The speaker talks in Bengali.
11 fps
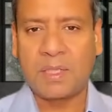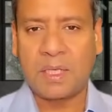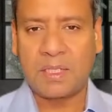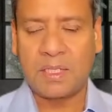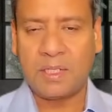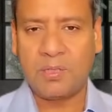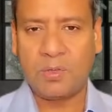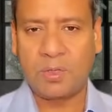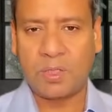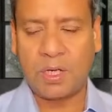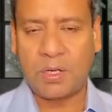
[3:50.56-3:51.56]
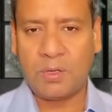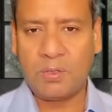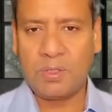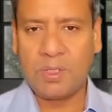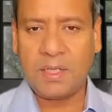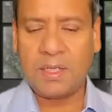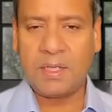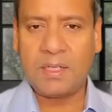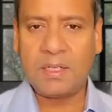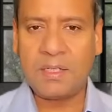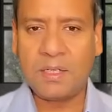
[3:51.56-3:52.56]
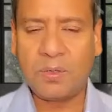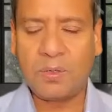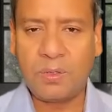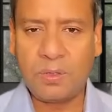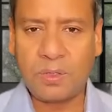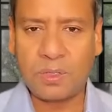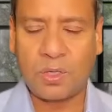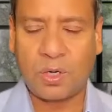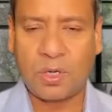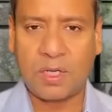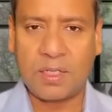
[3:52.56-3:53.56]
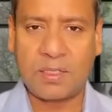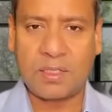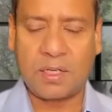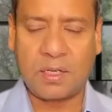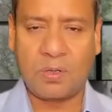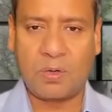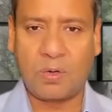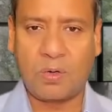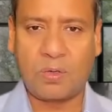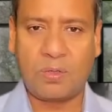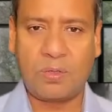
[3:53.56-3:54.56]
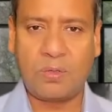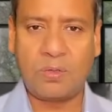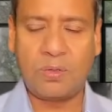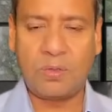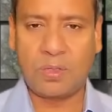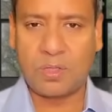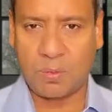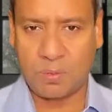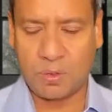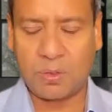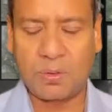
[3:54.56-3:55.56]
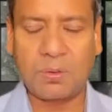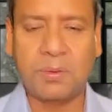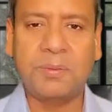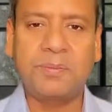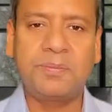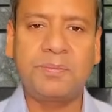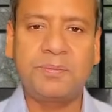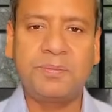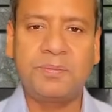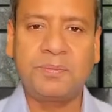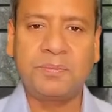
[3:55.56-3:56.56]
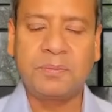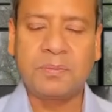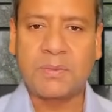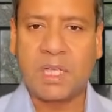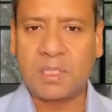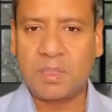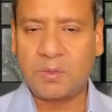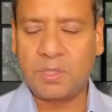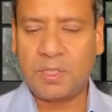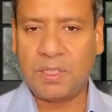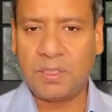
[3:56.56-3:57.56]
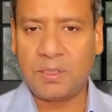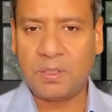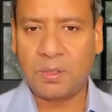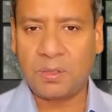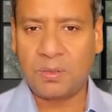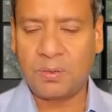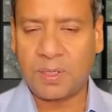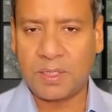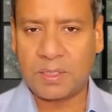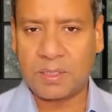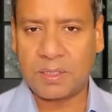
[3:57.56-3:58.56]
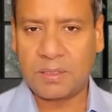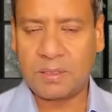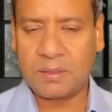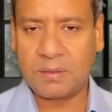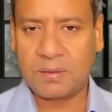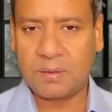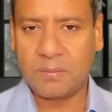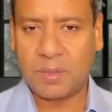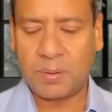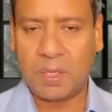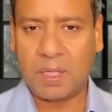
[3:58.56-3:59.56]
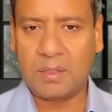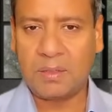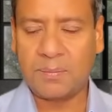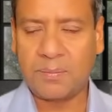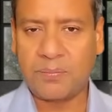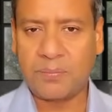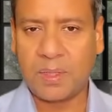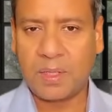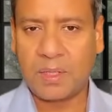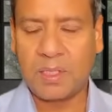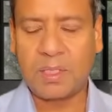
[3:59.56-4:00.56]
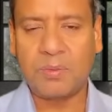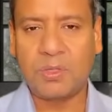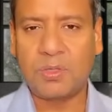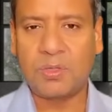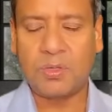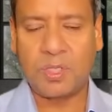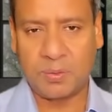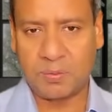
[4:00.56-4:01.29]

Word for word: তাদেরকে নিয়োগ দেওয়া হলো এটা নিয়ে খোদ সরকারের যারা কট্টর সমর্থক তাদের মধ্যেই দ্বন্দ্ব ফ্যাসাদ বিবাদ রীতিমতো ছড়িয়ে